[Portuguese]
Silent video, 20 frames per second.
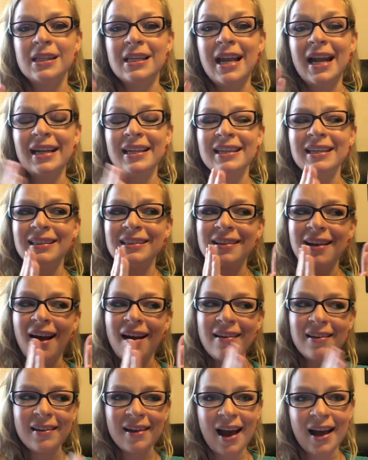Será que
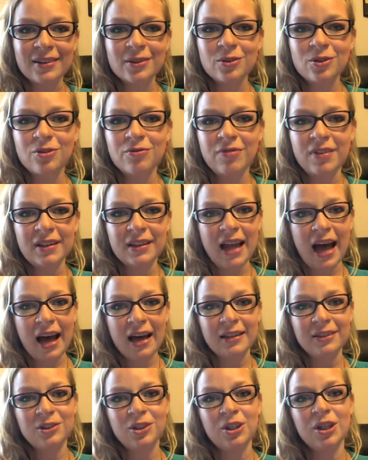está alinhado de
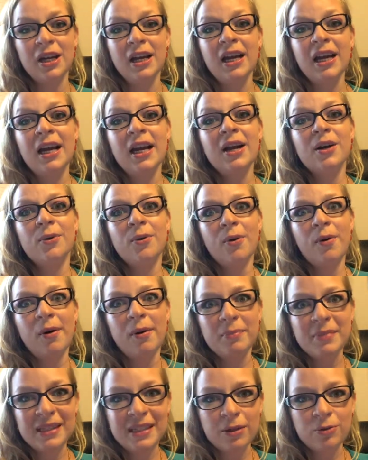verdade com
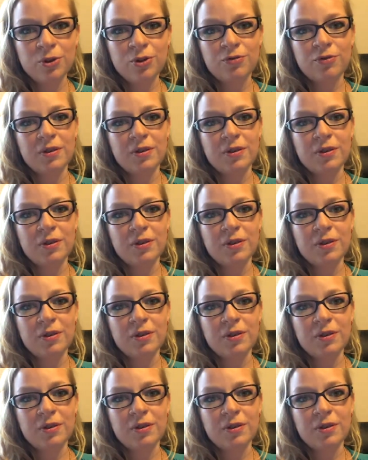a missão de